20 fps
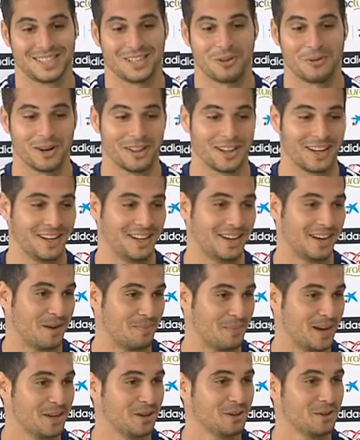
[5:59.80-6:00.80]
guarda ahí en el
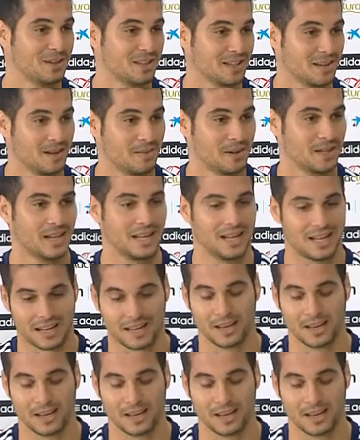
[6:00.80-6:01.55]
armario, que, que la